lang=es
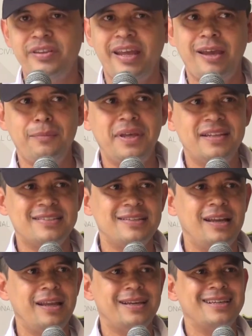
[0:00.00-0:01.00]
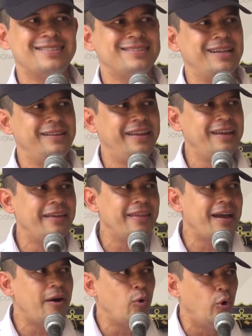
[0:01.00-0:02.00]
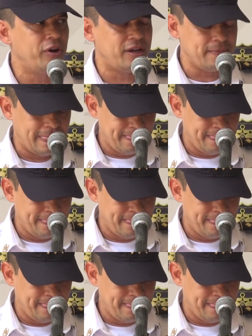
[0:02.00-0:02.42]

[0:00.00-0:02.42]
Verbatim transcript: déjenme decirles que hasta el día de ahora,